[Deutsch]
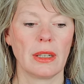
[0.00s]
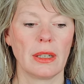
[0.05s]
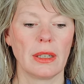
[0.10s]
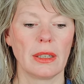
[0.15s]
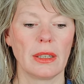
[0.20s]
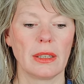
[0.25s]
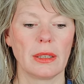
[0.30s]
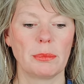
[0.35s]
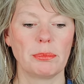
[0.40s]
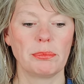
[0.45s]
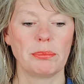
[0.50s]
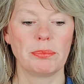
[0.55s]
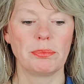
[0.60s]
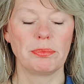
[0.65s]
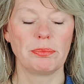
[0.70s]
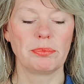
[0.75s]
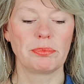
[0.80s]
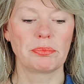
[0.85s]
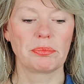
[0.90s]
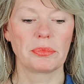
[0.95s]
ähm,
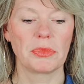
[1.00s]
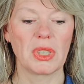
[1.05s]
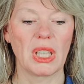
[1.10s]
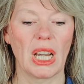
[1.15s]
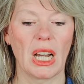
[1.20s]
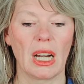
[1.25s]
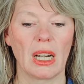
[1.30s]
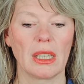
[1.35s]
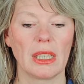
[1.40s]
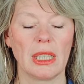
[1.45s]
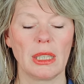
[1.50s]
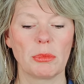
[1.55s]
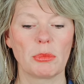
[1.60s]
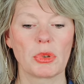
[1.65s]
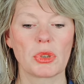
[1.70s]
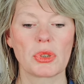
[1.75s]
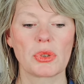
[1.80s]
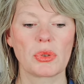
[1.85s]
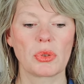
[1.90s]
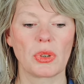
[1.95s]
ja,
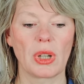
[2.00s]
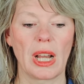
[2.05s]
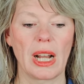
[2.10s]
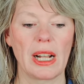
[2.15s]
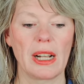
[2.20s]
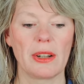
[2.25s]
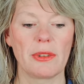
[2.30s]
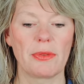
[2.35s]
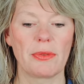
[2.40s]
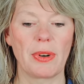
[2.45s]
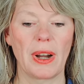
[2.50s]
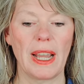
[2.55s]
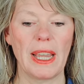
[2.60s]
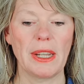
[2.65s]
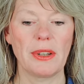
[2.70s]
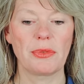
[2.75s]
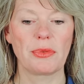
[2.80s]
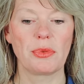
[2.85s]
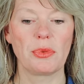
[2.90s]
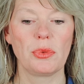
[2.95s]
emotional
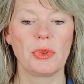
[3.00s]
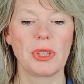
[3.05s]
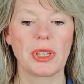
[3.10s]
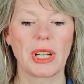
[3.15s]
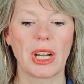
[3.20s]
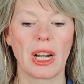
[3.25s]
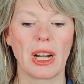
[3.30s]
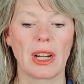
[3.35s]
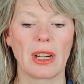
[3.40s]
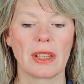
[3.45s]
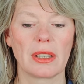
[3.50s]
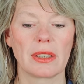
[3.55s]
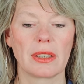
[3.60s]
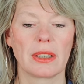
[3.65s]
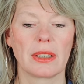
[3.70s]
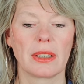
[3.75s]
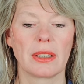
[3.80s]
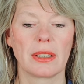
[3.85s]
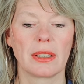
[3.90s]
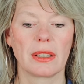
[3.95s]
feinfühliger
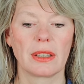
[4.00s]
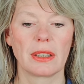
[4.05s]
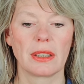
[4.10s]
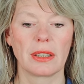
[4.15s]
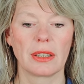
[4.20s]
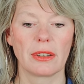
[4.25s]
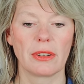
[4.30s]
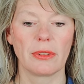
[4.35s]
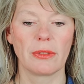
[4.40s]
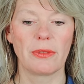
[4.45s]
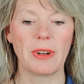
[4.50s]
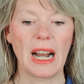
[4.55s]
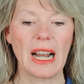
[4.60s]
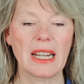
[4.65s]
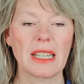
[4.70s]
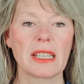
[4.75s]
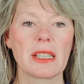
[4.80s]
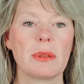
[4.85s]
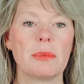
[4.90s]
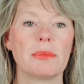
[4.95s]

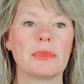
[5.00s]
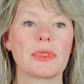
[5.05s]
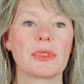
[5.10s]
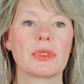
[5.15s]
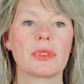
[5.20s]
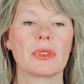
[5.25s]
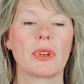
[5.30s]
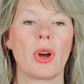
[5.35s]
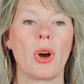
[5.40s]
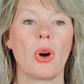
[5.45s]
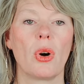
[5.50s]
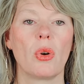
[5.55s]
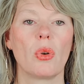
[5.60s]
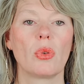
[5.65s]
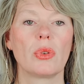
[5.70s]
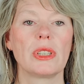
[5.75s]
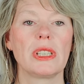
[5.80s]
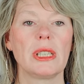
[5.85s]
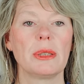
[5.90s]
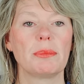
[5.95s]
wahrnimmt
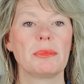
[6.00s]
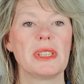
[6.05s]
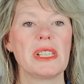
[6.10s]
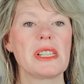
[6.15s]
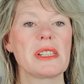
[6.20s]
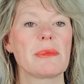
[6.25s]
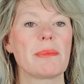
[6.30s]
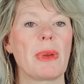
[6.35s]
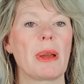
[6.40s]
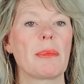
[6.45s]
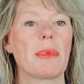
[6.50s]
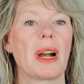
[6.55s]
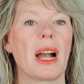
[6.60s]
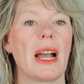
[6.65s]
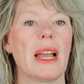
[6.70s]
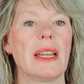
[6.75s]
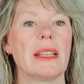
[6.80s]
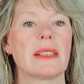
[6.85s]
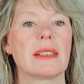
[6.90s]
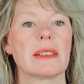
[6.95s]
und eben nicht mehr
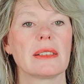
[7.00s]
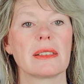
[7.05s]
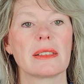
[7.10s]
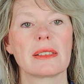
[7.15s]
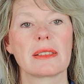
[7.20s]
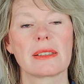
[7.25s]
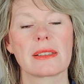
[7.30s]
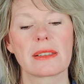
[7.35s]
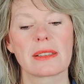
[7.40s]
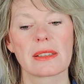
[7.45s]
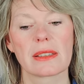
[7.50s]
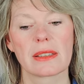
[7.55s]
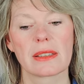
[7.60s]
bereit ist,